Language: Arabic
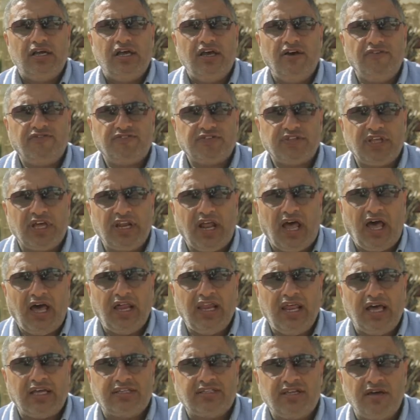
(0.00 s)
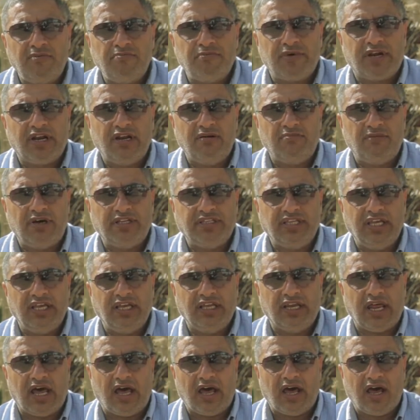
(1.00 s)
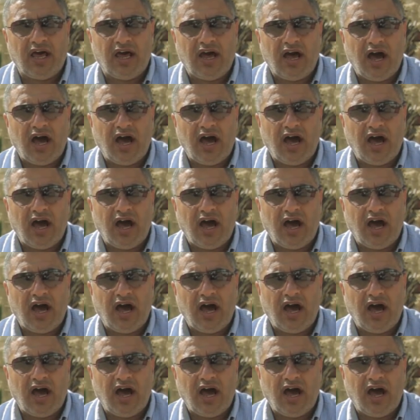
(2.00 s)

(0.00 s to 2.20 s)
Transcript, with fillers: افطر على تمر المدينة